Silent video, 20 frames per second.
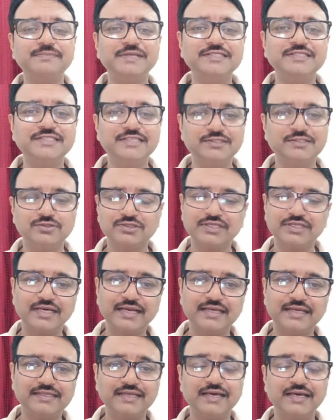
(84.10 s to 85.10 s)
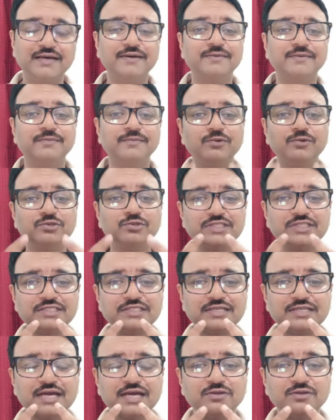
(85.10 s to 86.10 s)
चेंज होता रहता है मुंह से
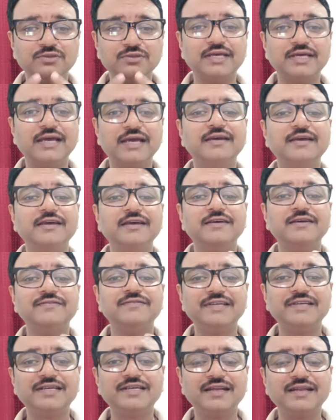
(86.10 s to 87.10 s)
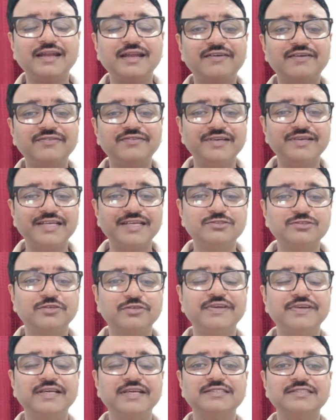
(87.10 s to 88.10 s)
स्टार्ट होता है फिर गला फिर
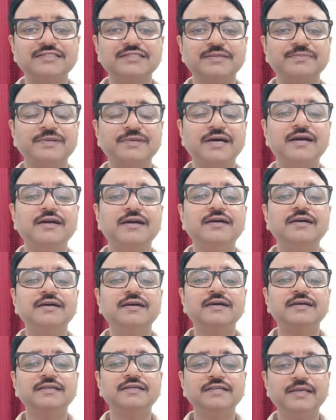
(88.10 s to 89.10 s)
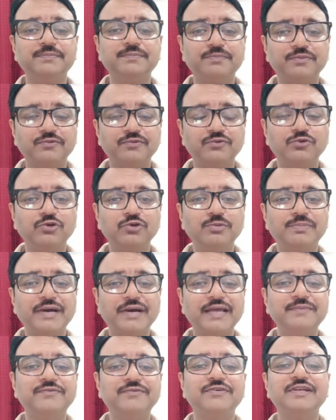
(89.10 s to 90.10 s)
एसोफेगस अपना ये फूड
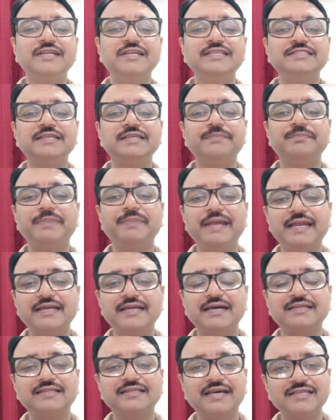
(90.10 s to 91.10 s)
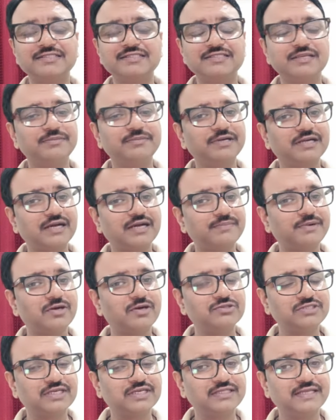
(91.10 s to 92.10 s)
पाइप फिर नीचे पेट आता है स्टमक का
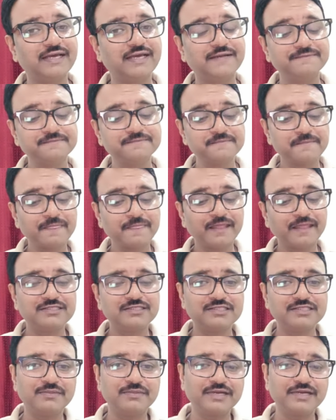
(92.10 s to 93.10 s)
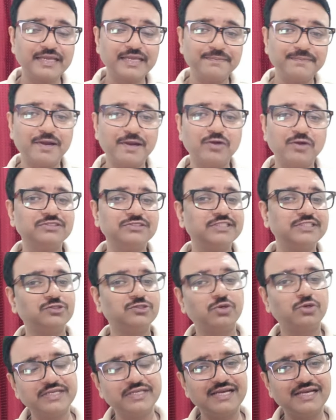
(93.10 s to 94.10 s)
पाउच आता है स्टमक के पाउच से
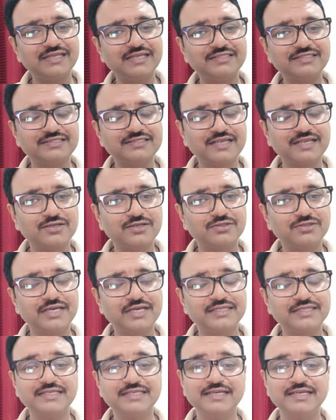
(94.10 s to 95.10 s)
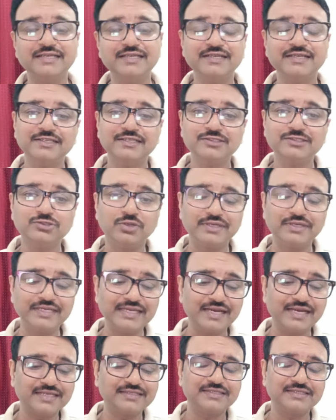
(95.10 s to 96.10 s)
छोटी आँत स्टार्ट हो जाती है छोटी
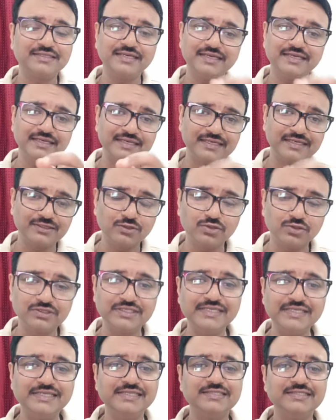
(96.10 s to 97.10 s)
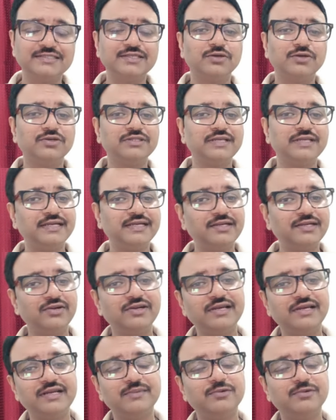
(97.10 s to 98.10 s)
आँत के दो तीन हिस्से होते हैं
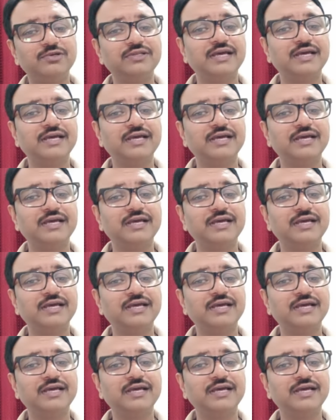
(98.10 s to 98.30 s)
डिओडेनम होता